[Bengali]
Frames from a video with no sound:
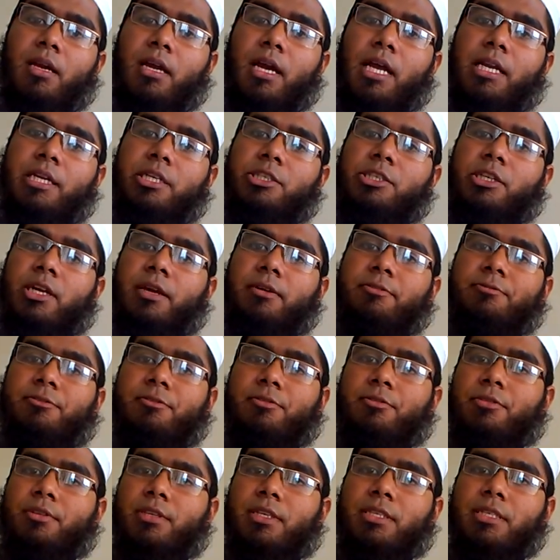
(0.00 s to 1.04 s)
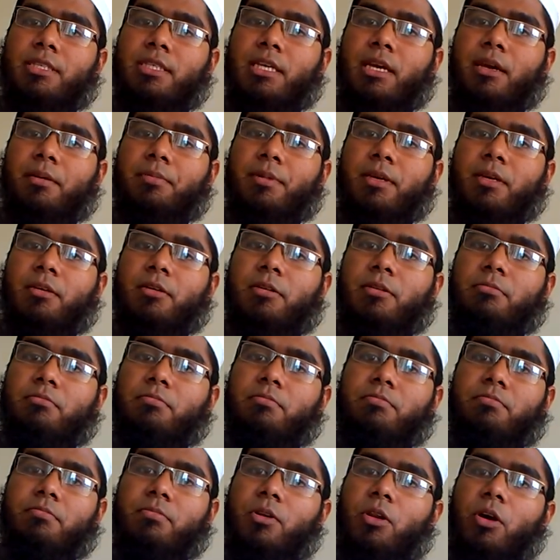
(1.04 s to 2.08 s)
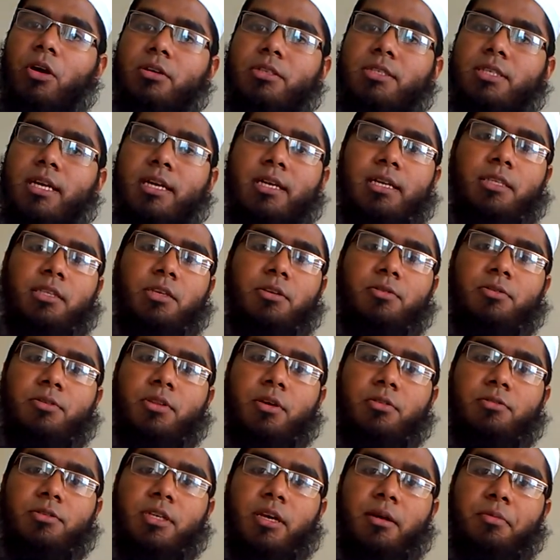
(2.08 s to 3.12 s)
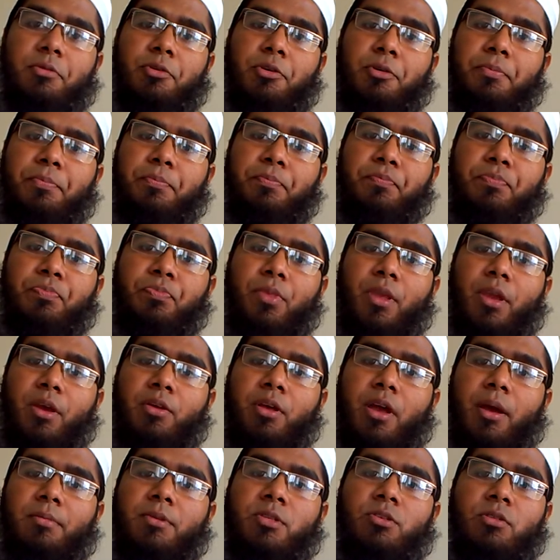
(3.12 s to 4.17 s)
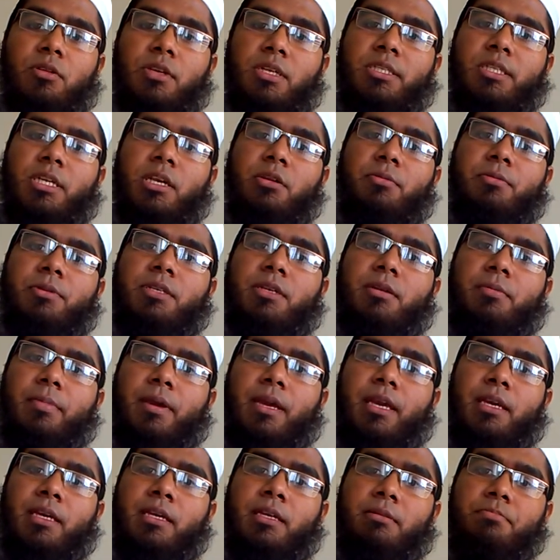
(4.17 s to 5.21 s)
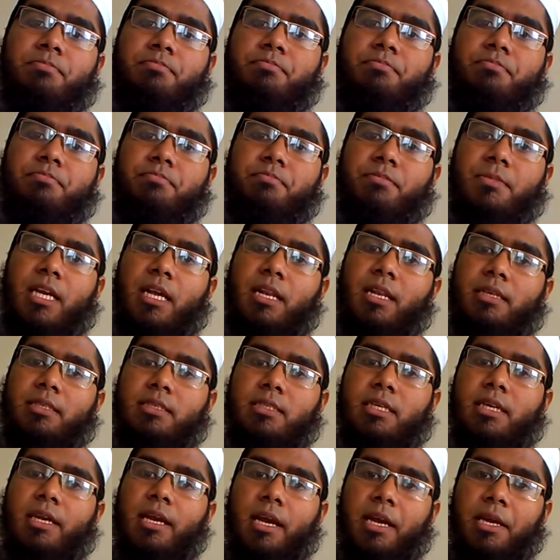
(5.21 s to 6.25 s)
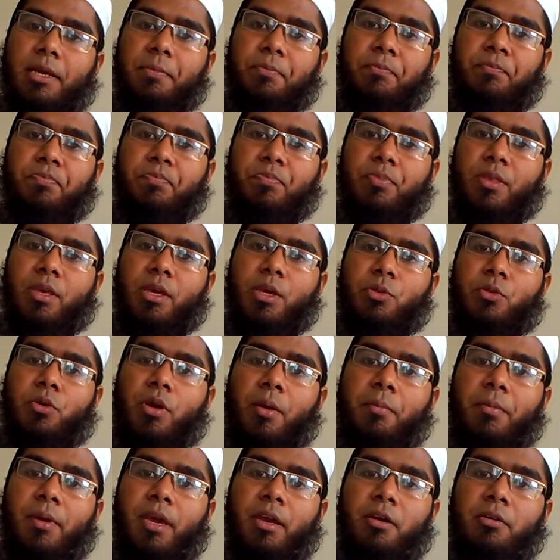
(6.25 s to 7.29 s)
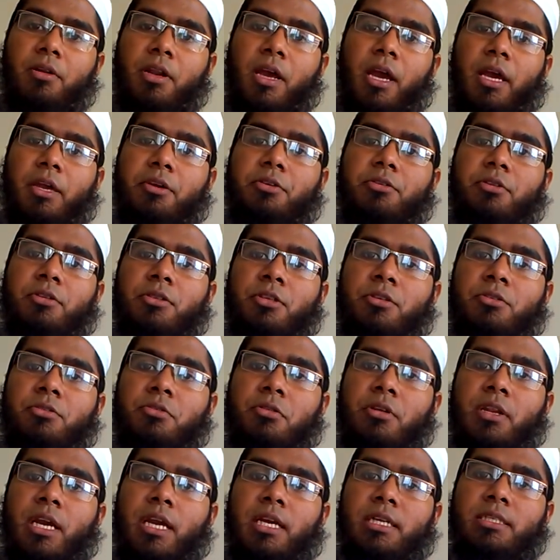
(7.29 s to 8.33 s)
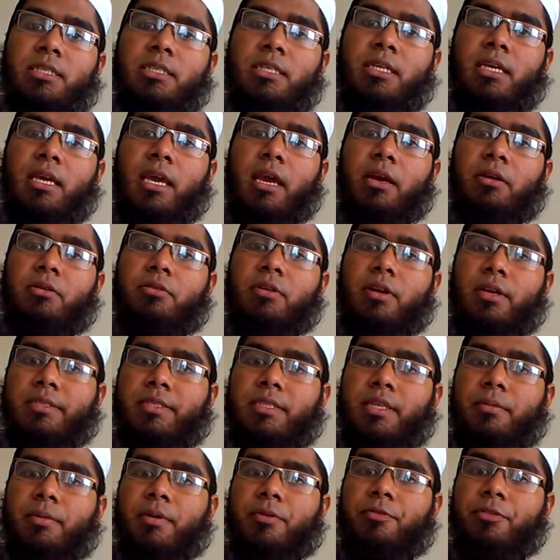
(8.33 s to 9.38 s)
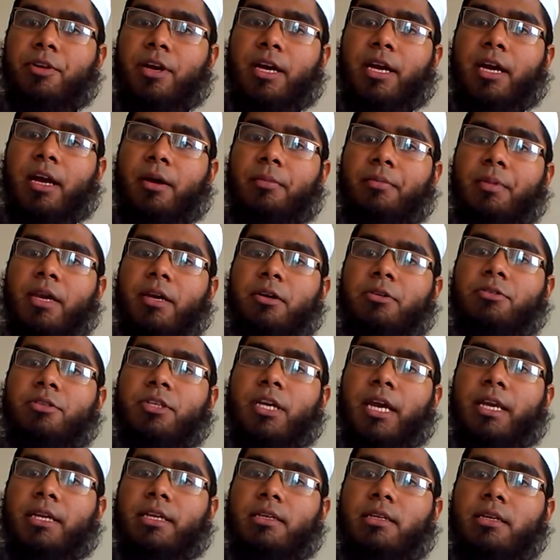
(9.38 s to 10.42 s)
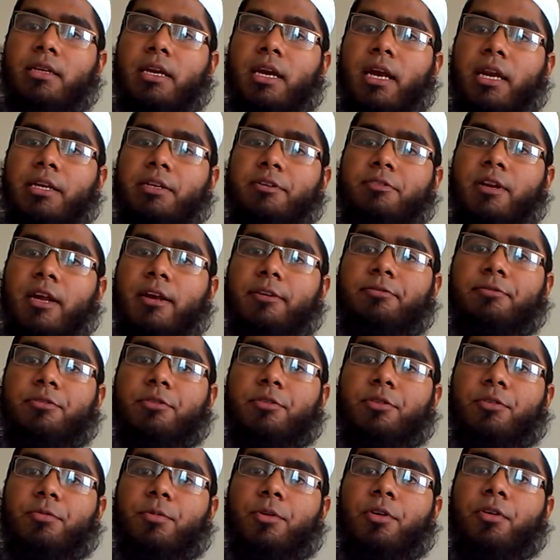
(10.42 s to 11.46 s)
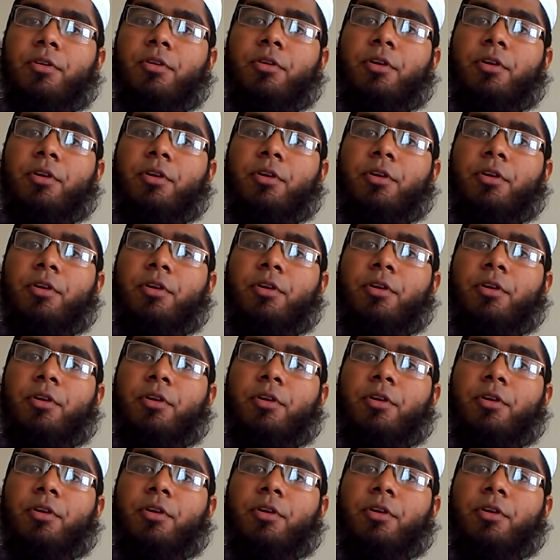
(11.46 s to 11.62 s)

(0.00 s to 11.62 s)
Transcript: গাড়ি ড্রাইভ করতেছি আমি লং জার্নিতে কোথাও যাব আমি চল্লিশ কিলোমিটার বেগে চালাচ্ছি গাড়ি কিন্তু আমি এখন হাইওয়েতে চলে আসি এখন রাস্তা আমার ফাঁকা আমি এখন সাইডে গাড়ি ড্রাইভ করব